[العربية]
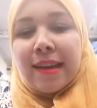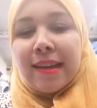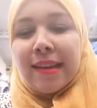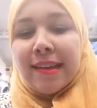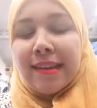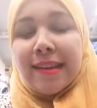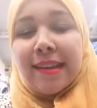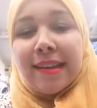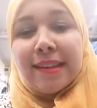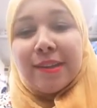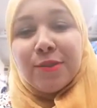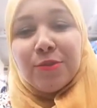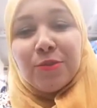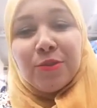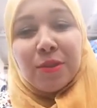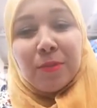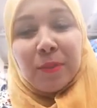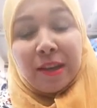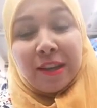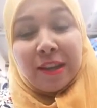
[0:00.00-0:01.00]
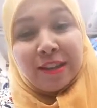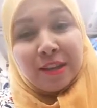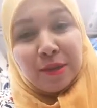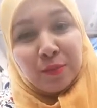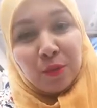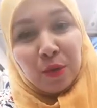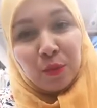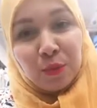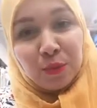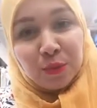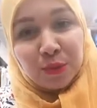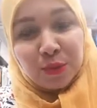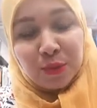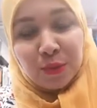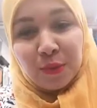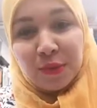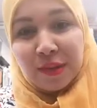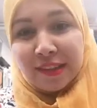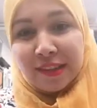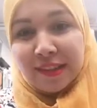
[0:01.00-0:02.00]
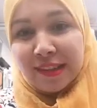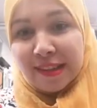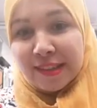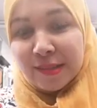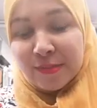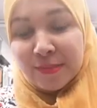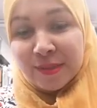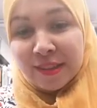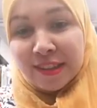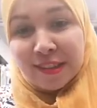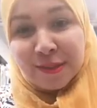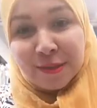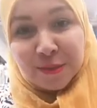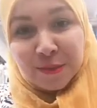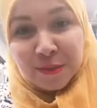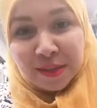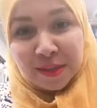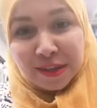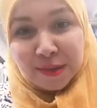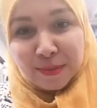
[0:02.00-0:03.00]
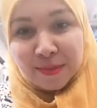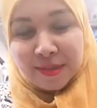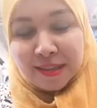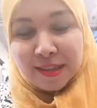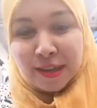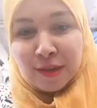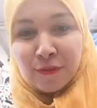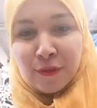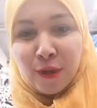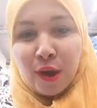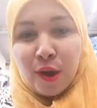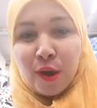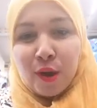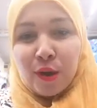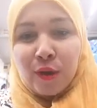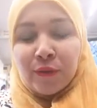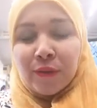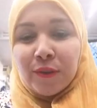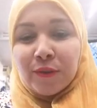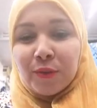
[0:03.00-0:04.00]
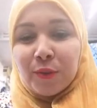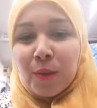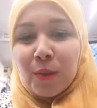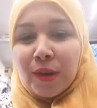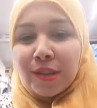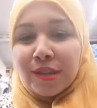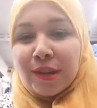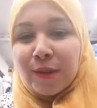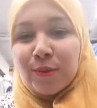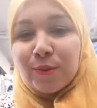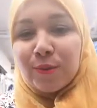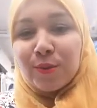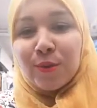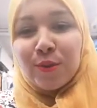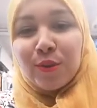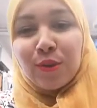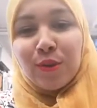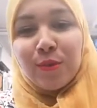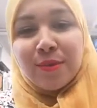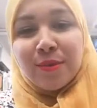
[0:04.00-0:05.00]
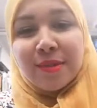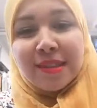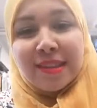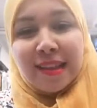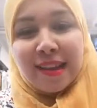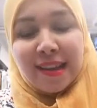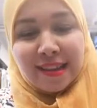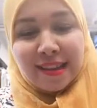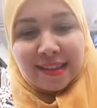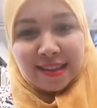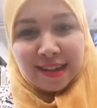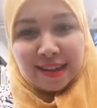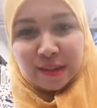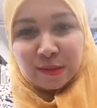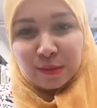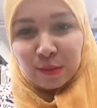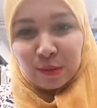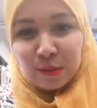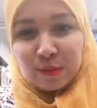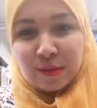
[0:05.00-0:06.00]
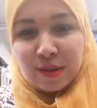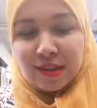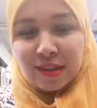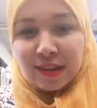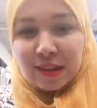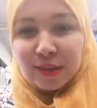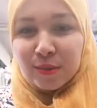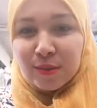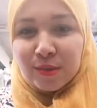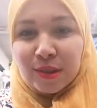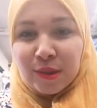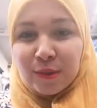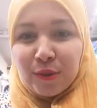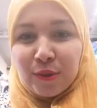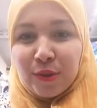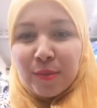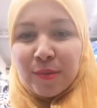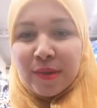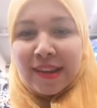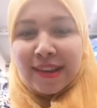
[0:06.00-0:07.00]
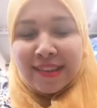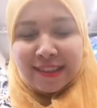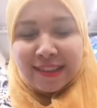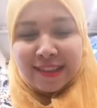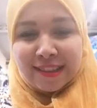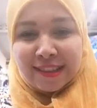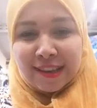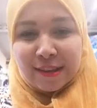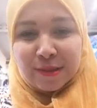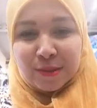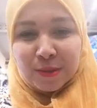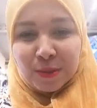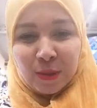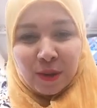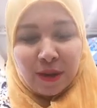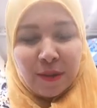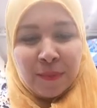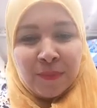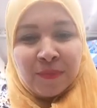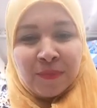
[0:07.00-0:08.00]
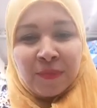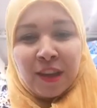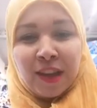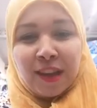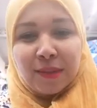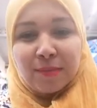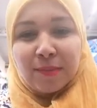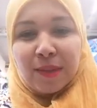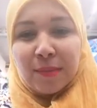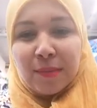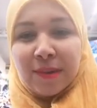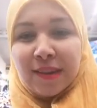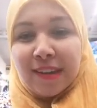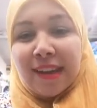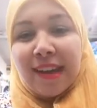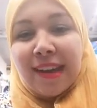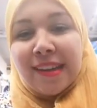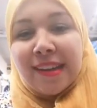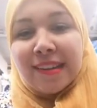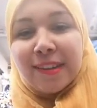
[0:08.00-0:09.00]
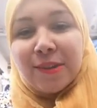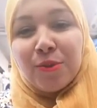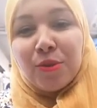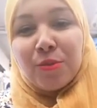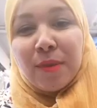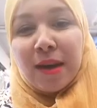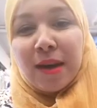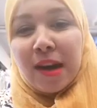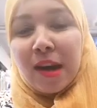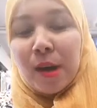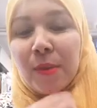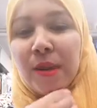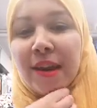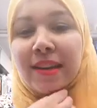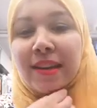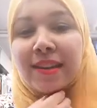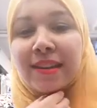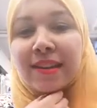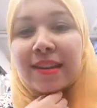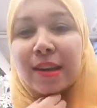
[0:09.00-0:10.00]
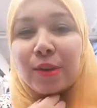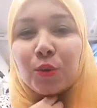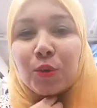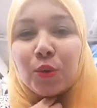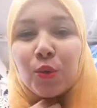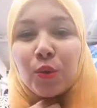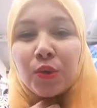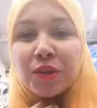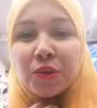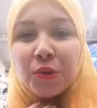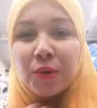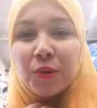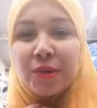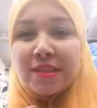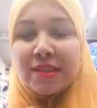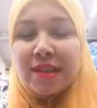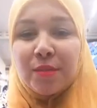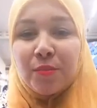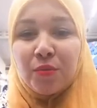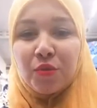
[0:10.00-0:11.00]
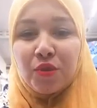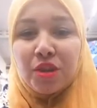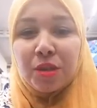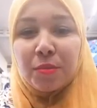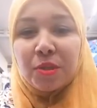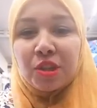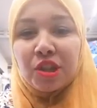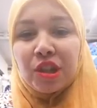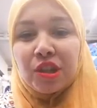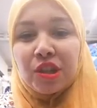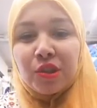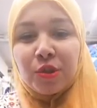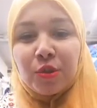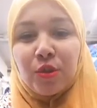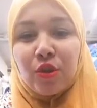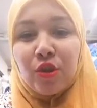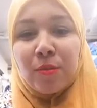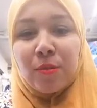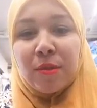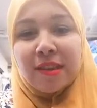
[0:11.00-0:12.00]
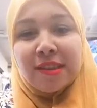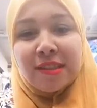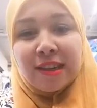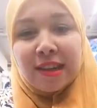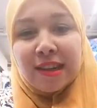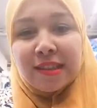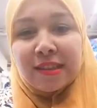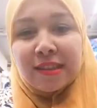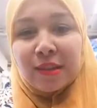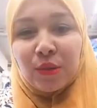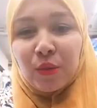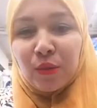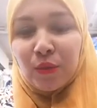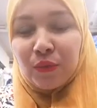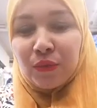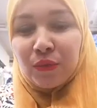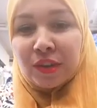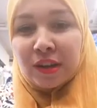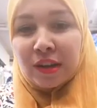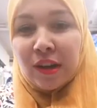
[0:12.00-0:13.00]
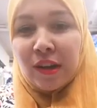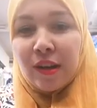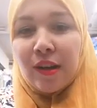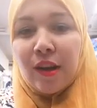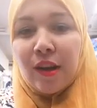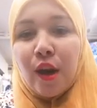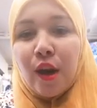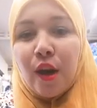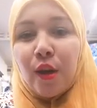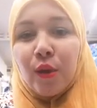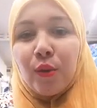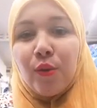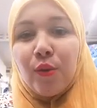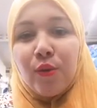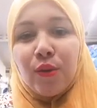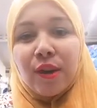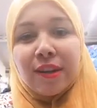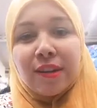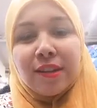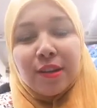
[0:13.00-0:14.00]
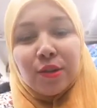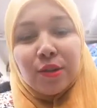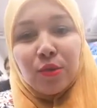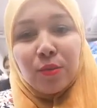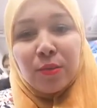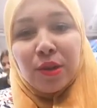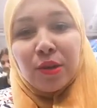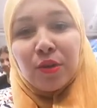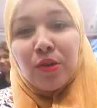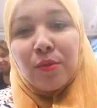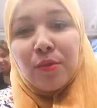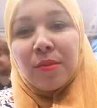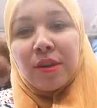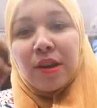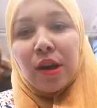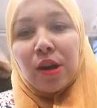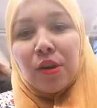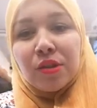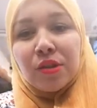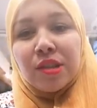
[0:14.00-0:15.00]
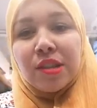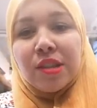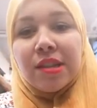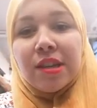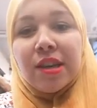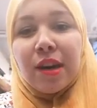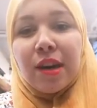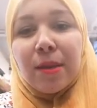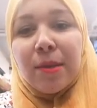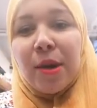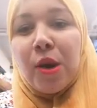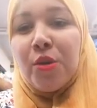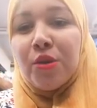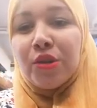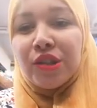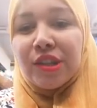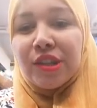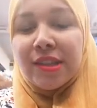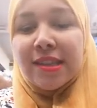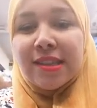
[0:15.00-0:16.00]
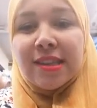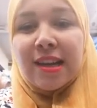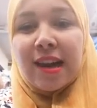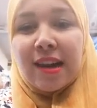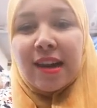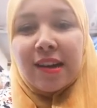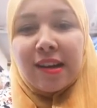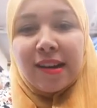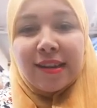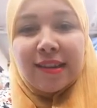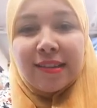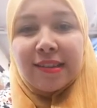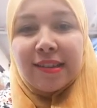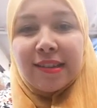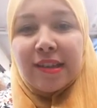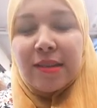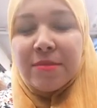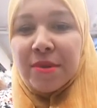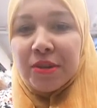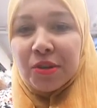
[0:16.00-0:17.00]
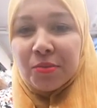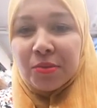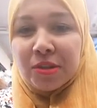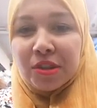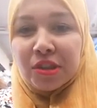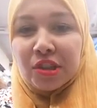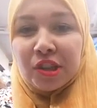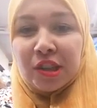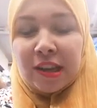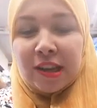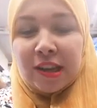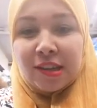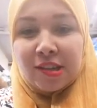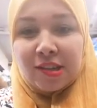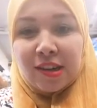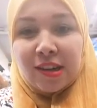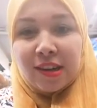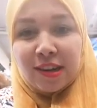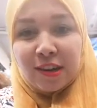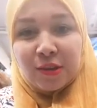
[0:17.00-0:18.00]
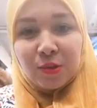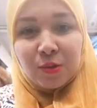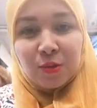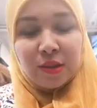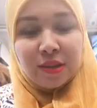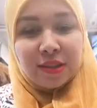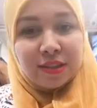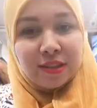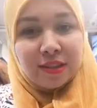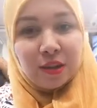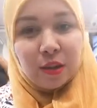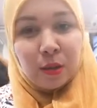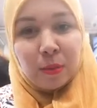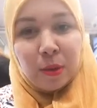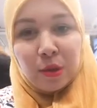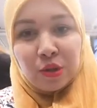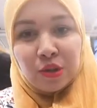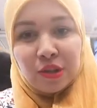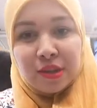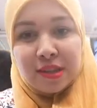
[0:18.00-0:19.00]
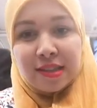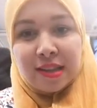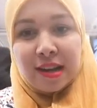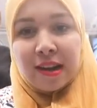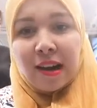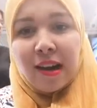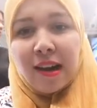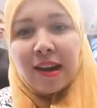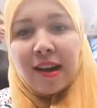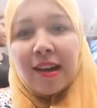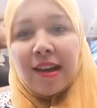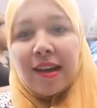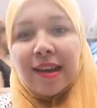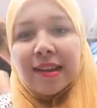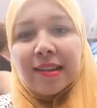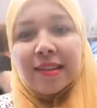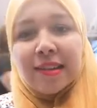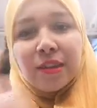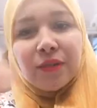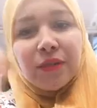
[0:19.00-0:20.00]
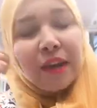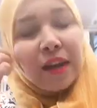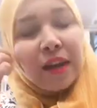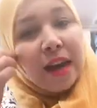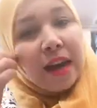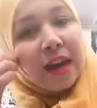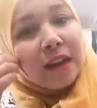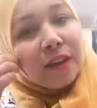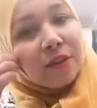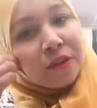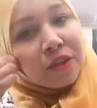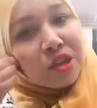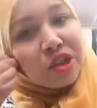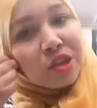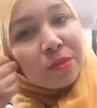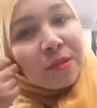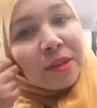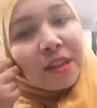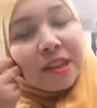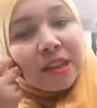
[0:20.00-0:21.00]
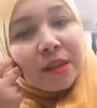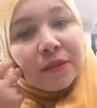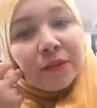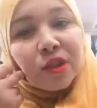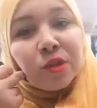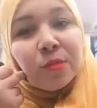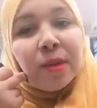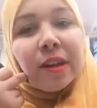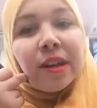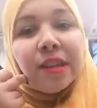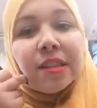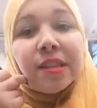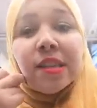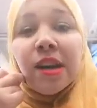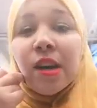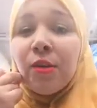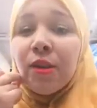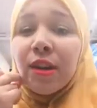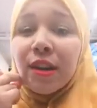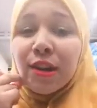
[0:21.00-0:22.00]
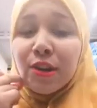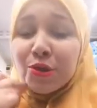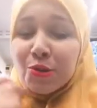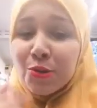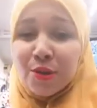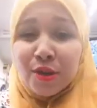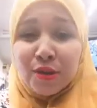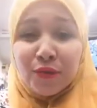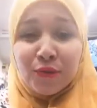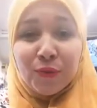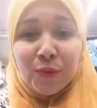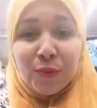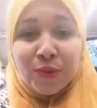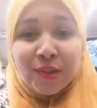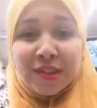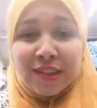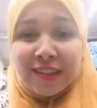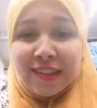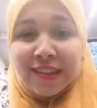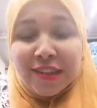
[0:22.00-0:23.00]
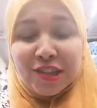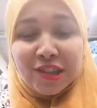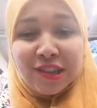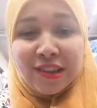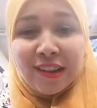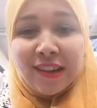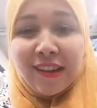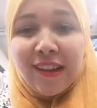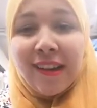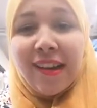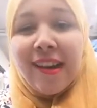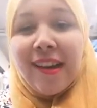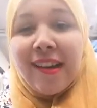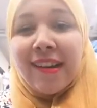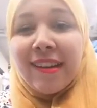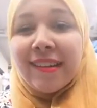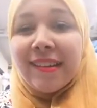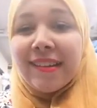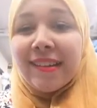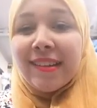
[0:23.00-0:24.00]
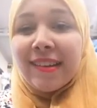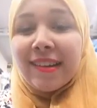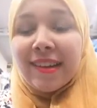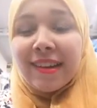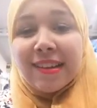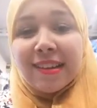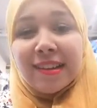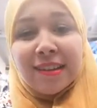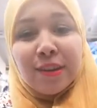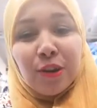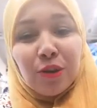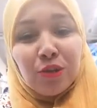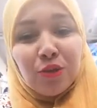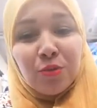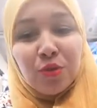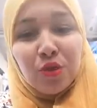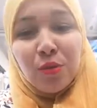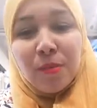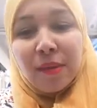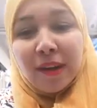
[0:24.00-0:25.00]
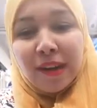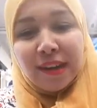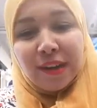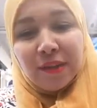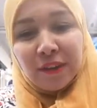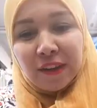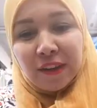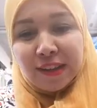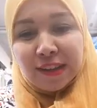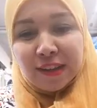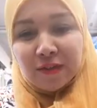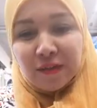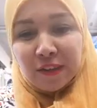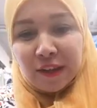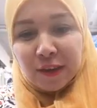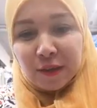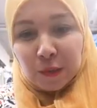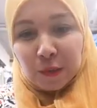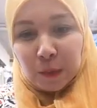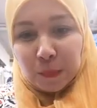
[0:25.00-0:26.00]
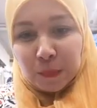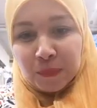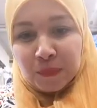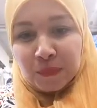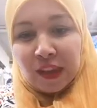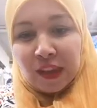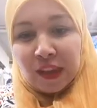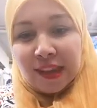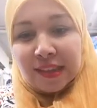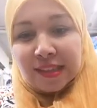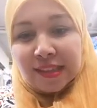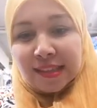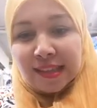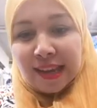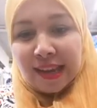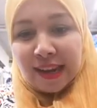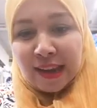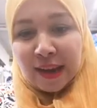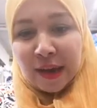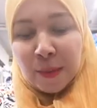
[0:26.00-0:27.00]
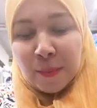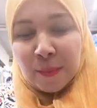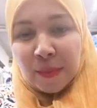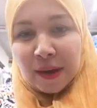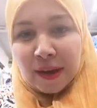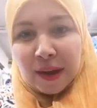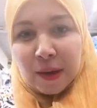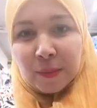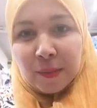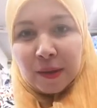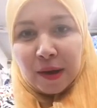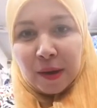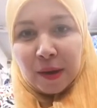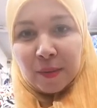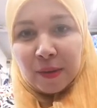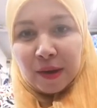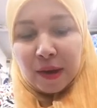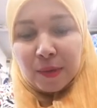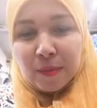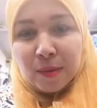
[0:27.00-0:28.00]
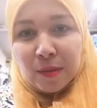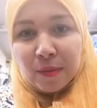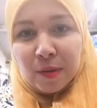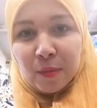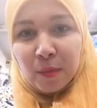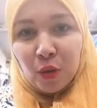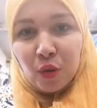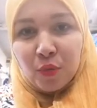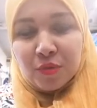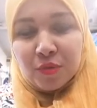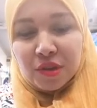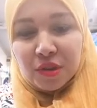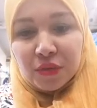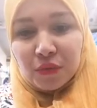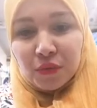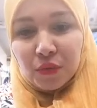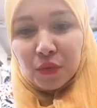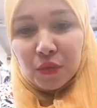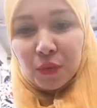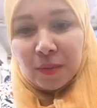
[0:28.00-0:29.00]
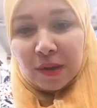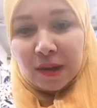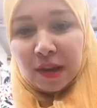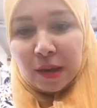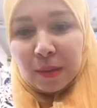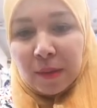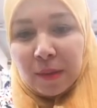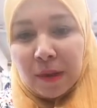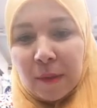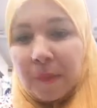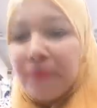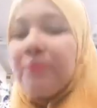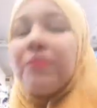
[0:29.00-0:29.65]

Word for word: راه حنا كنديرو دي بري ديال بروموسيون يعني اثمنه اللي زوينه بزاف وفي نفس الوقت كنوصل لكم السلعه حتى لعندكم حتى كتوصلكم عاد كتخلصوها بطبيعه الحال كيكون معها واحد الكادو اللي هو سيمبوليك باش كنشكركم على الثقه ديالكم فينا وكنديروا لكم غارونتي ديال 24 ساعه يعني اللي ما عجبتها شي حاجه راك تكون عندك ديك 24 ساعه عندك فيها الحق فاش تبدلي فاش بغيتي اولا نرجعوا لك فلوسك علاش لا آه غير كناخذوا منهم غير اللي في حد ليفريزون سلام مرحبا مرحبا بلي بروميير فيو مرحبا